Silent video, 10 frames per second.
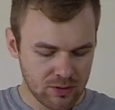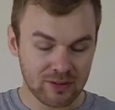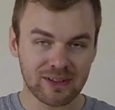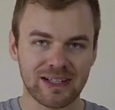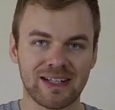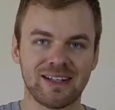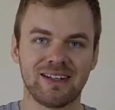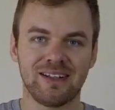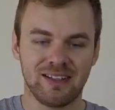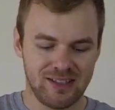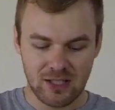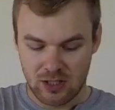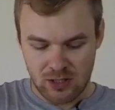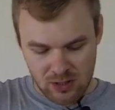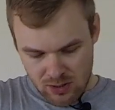Ah.
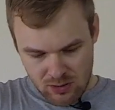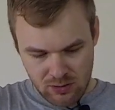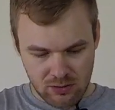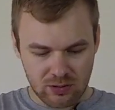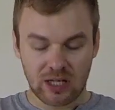Huh,